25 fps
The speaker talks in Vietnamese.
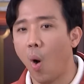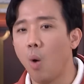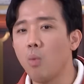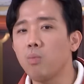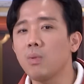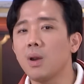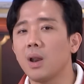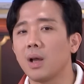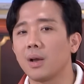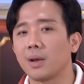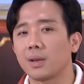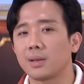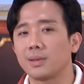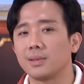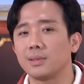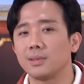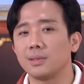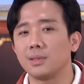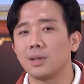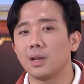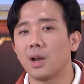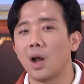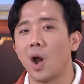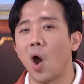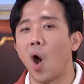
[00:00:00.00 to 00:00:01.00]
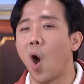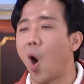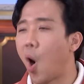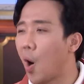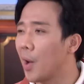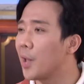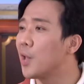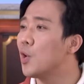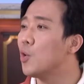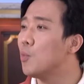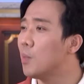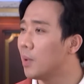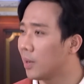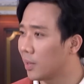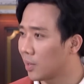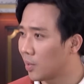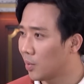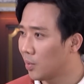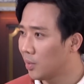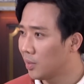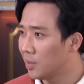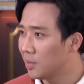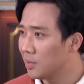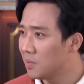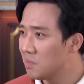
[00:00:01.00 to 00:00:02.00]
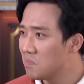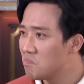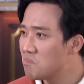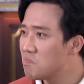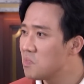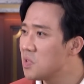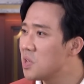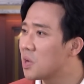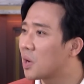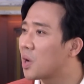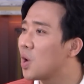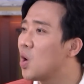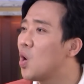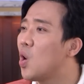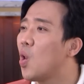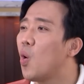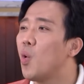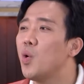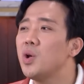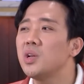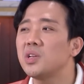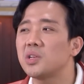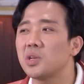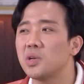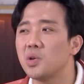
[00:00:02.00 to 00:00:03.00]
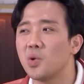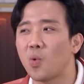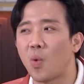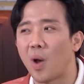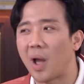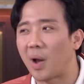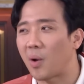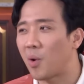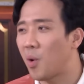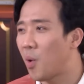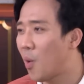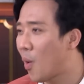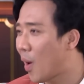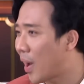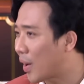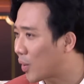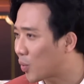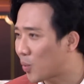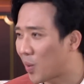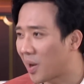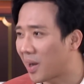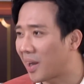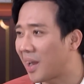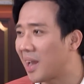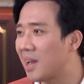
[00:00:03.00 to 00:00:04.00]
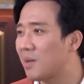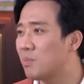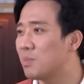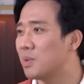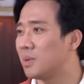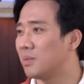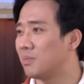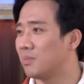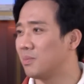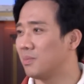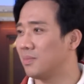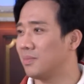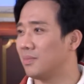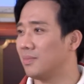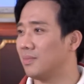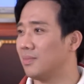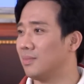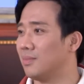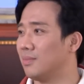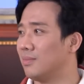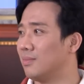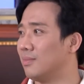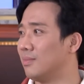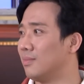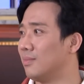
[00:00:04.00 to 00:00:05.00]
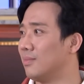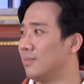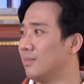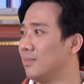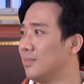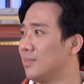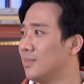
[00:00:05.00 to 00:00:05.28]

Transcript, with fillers: Ổn là họ yêu mình thôi, nhưng cái lối sinh hoạt hoàn toàn khác mình. Đúng rồi.